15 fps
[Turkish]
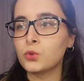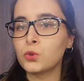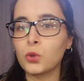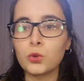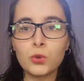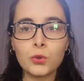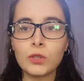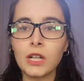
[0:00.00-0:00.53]

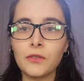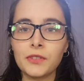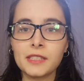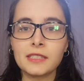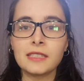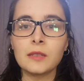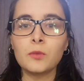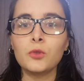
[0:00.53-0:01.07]
çocuğun
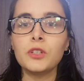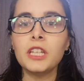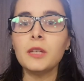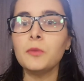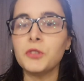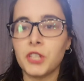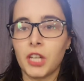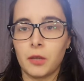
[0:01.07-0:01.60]
kafasında bu
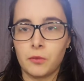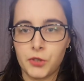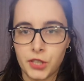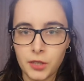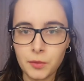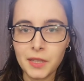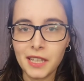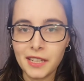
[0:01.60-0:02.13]
iyi bir
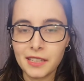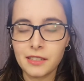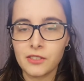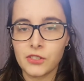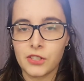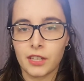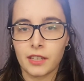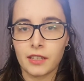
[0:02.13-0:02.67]
şeymiş gibi yere
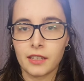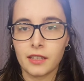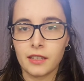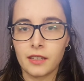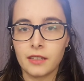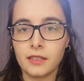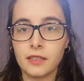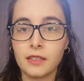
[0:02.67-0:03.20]
edinecek.
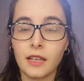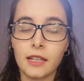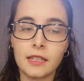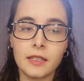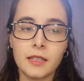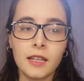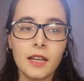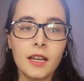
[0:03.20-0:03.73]

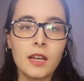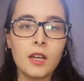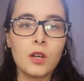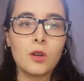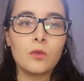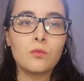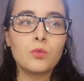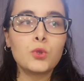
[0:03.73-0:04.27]
Yani
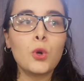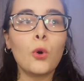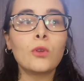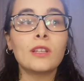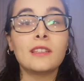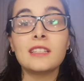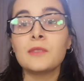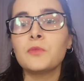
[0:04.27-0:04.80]
bu
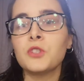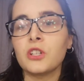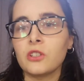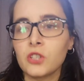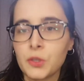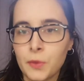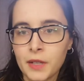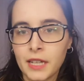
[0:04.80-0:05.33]
çok titiz bir
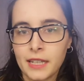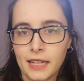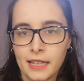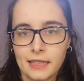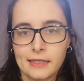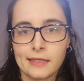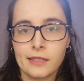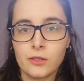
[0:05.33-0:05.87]
çalışma
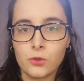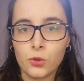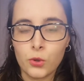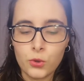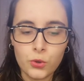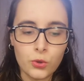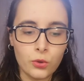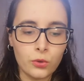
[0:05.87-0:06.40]
gerektirir.
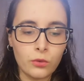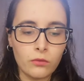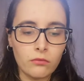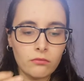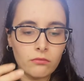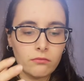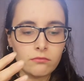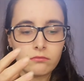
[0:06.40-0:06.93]
Çocuğun
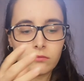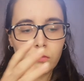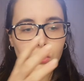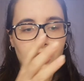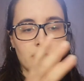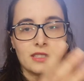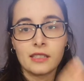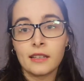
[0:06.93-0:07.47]

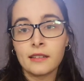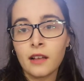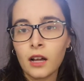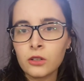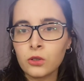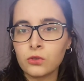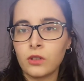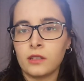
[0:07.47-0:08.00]
işte
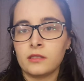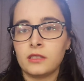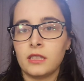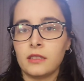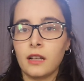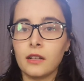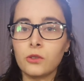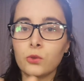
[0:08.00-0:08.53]
senaryodan,
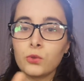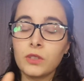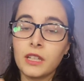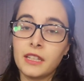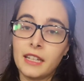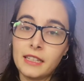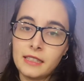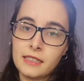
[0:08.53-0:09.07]
senaryonun
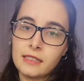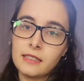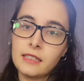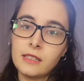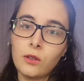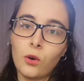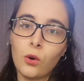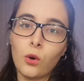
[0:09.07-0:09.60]

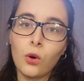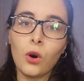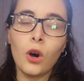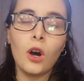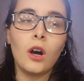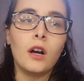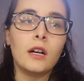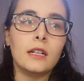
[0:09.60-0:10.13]
gerektirdiği o
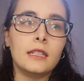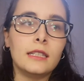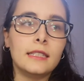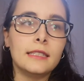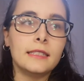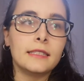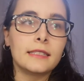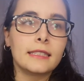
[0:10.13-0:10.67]

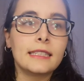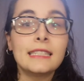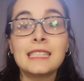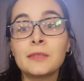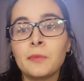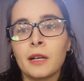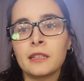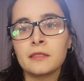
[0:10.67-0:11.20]
e,
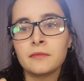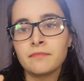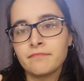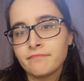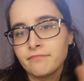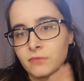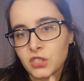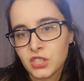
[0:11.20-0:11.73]
kısmen
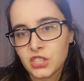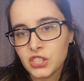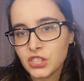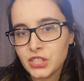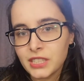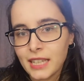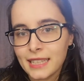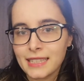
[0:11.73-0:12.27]
işte
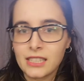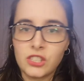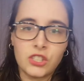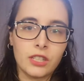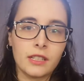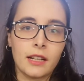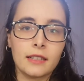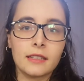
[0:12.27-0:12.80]
şiddet
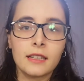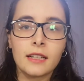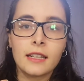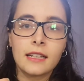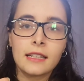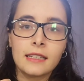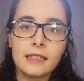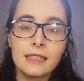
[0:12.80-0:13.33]
içeren,
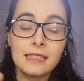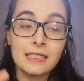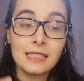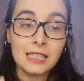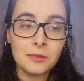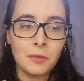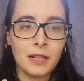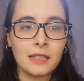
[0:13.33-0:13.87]

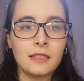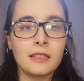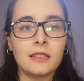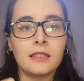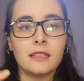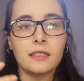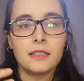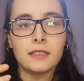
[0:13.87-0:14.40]
kısmen
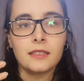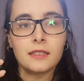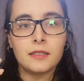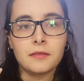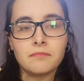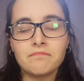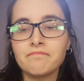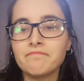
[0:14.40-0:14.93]
e,